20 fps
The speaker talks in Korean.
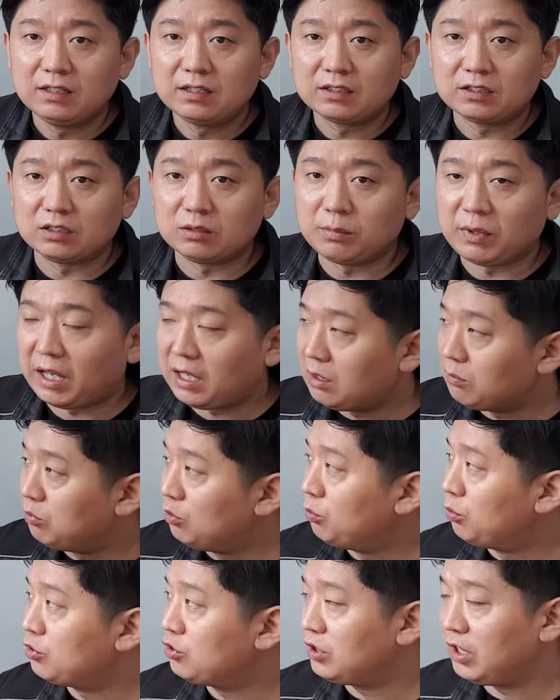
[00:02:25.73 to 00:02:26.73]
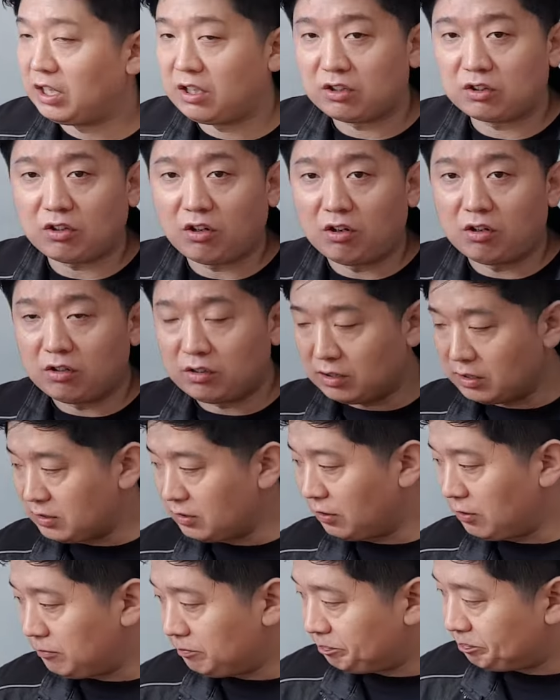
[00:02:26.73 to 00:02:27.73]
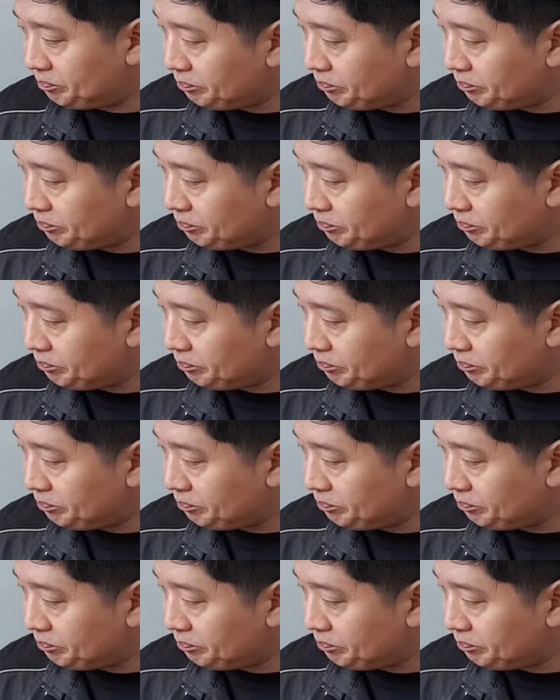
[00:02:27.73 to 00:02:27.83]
그러면 A 물부층에로 떠. 그래서